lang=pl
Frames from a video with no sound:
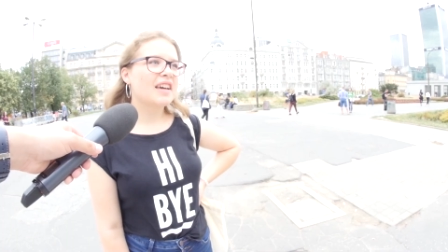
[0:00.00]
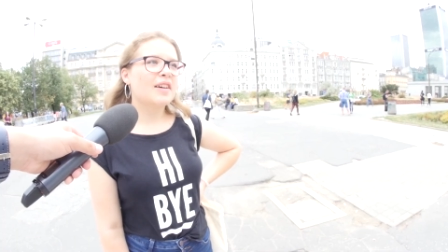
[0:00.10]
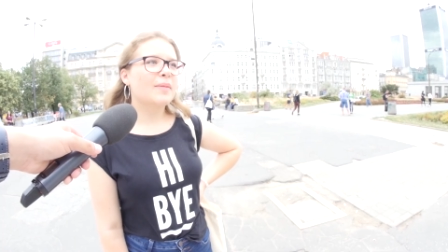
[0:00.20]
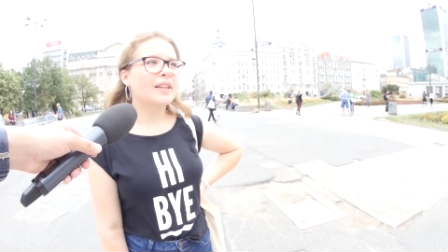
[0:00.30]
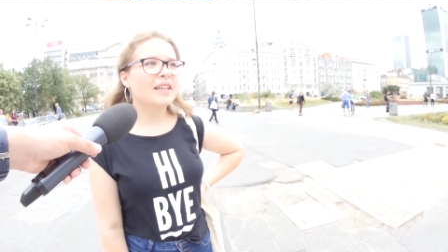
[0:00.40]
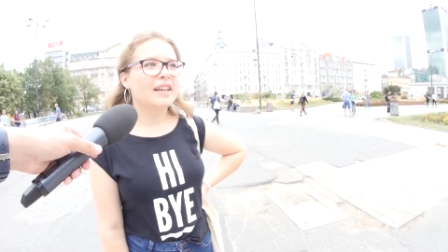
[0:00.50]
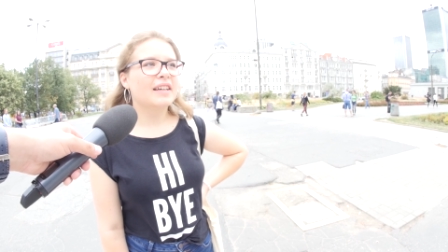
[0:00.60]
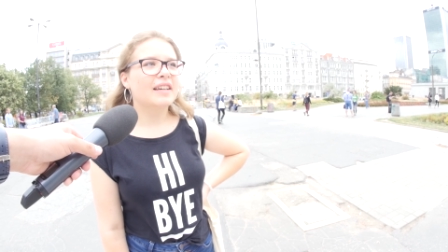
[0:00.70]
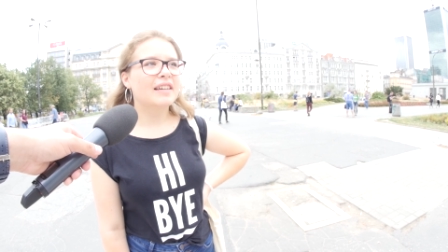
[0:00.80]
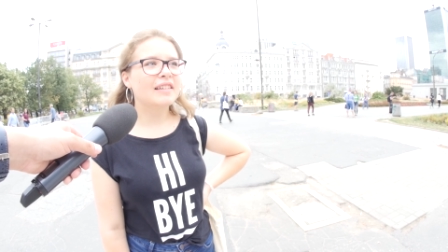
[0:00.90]
Chyba
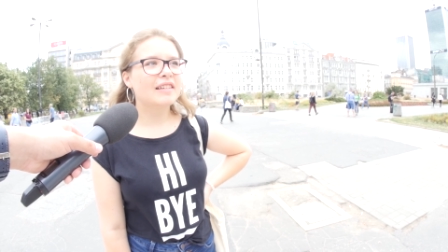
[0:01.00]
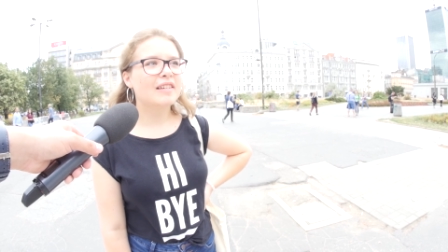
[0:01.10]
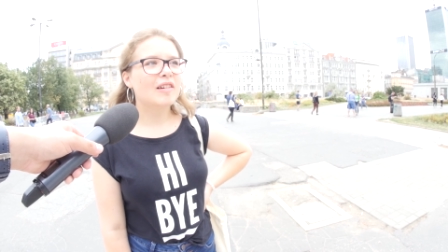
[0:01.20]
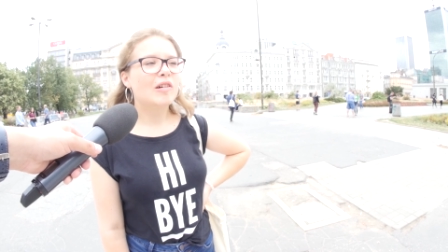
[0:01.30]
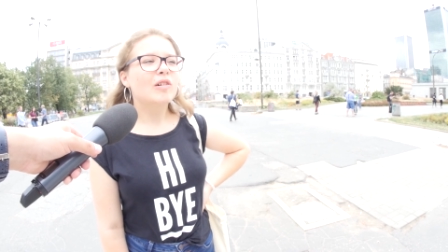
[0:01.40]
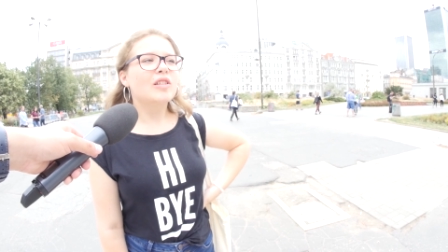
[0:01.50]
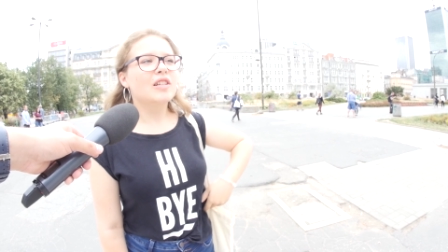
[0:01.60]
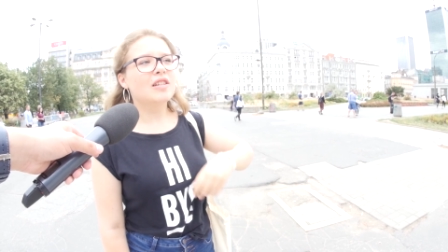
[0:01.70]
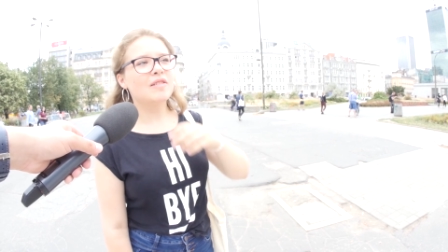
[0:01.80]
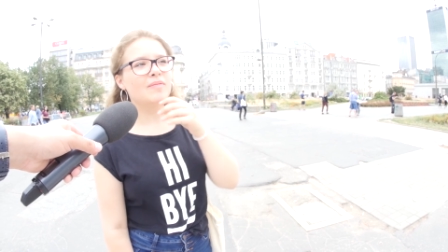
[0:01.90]
tak.
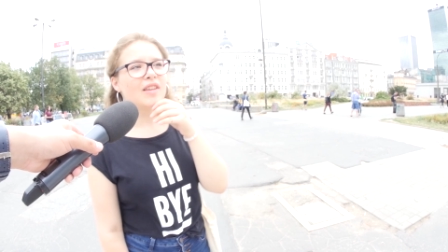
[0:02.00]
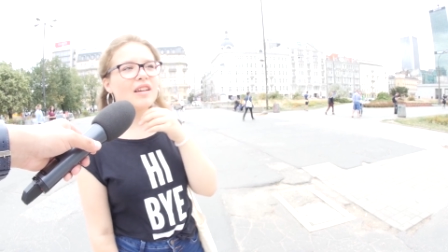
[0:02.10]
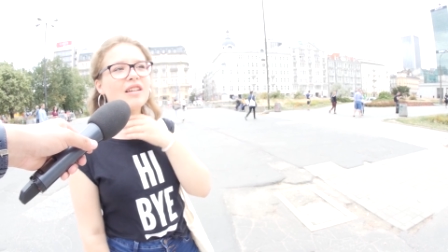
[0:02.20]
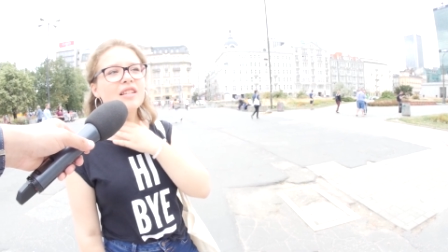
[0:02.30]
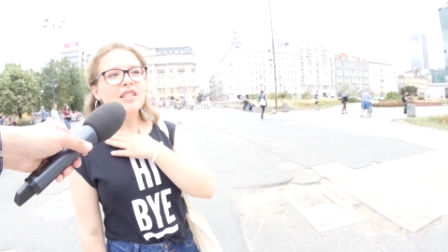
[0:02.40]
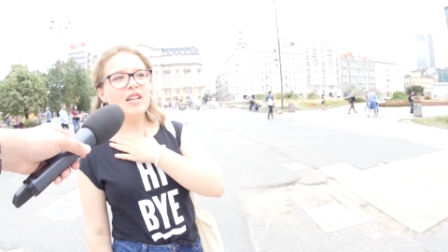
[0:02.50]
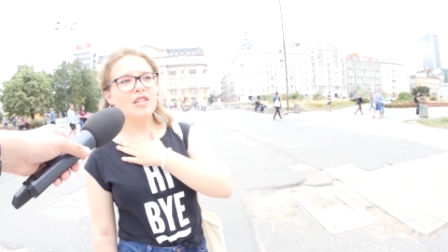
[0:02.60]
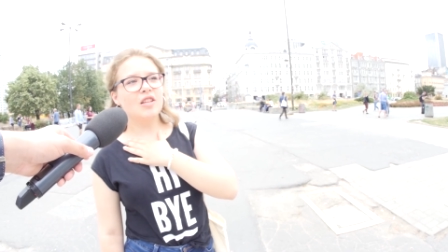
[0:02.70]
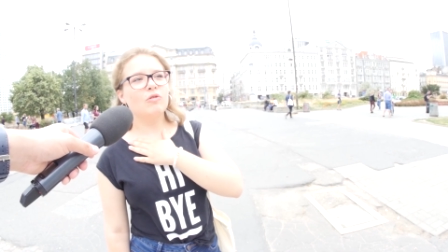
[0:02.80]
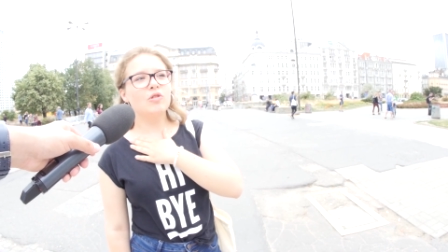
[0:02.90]
Chociaż
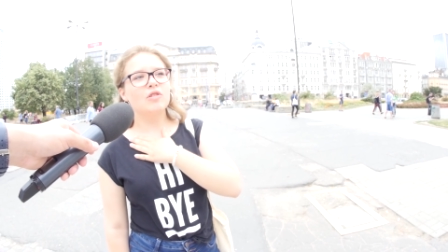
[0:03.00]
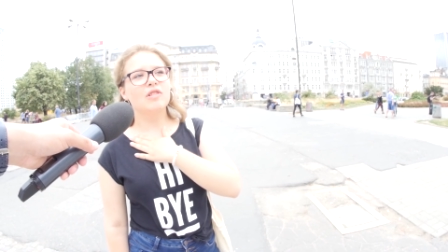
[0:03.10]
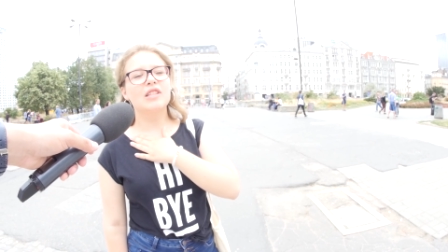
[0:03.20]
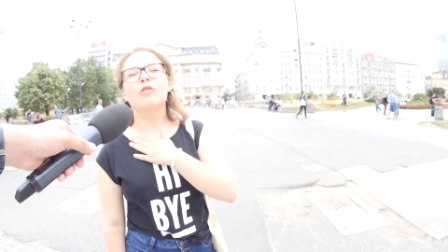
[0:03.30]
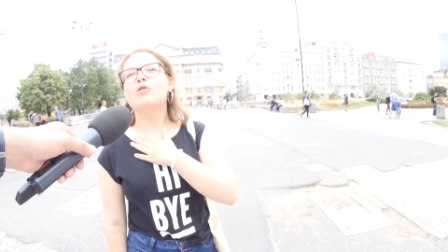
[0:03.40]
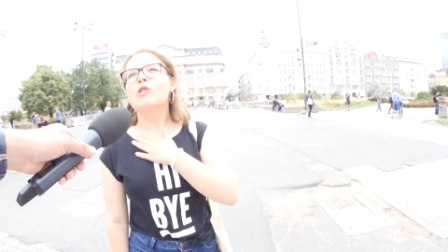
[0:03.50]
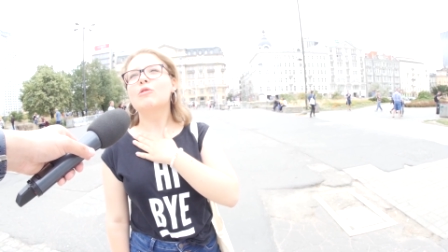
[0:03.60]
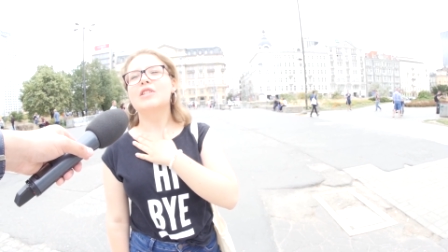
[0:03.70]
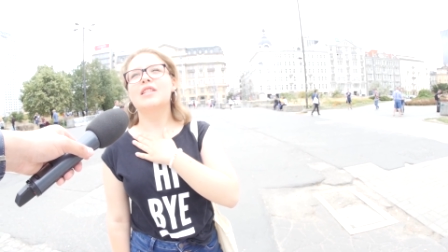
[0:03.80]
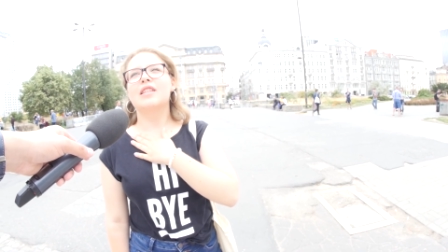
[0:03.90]
strasznie dużo, za dużo
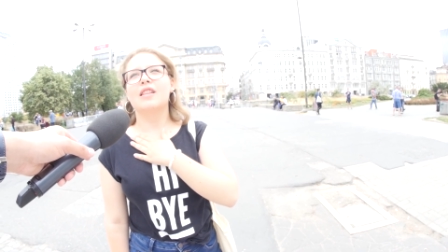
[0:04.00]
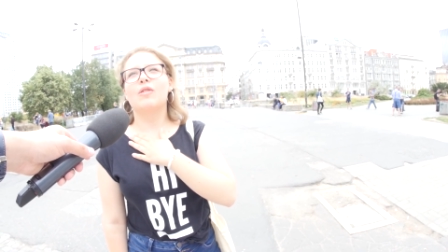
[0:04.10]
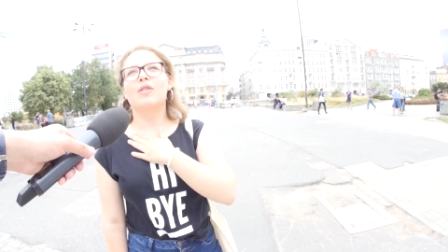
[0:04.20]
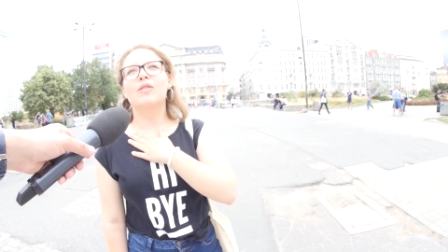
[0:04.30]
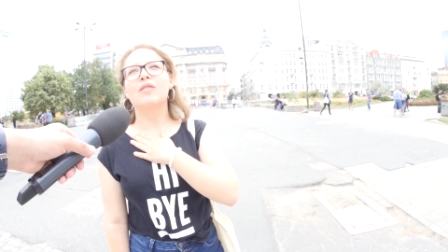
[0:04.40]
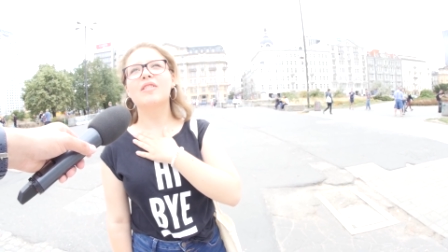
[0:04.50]
ludzi zginęło.